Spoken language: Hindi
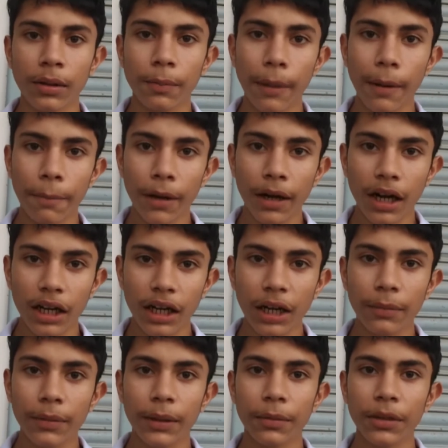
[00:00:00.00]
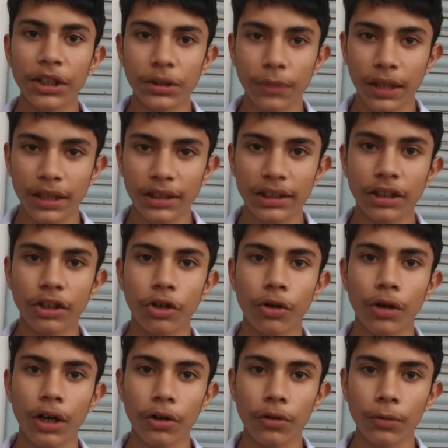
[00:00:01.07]
सर पापा का नाम है
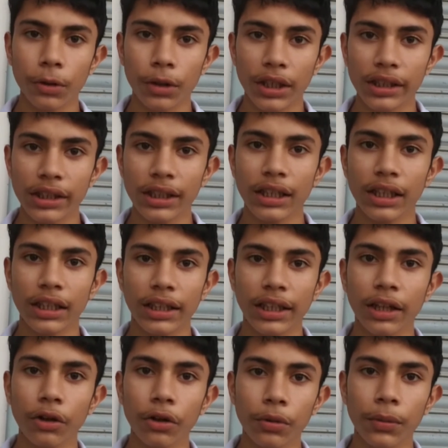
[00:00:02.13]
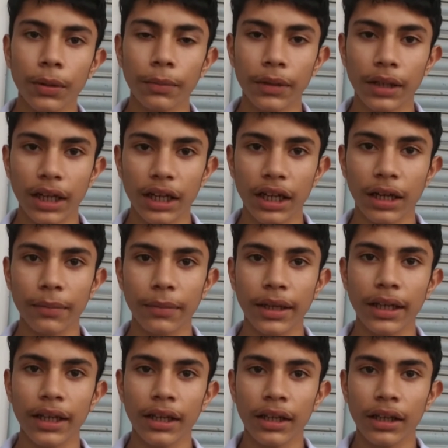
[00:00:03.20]
ब्रिजबान सिंह रोआ और वो खेती करते हैं और
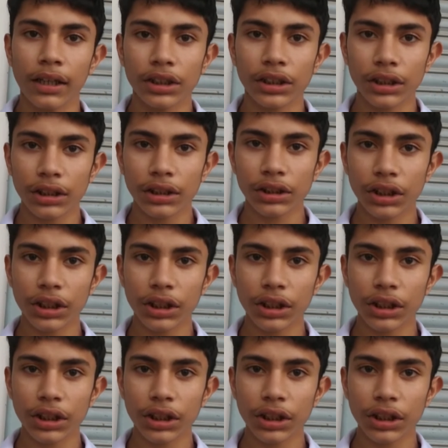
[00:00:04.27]
मम्मी का नाम है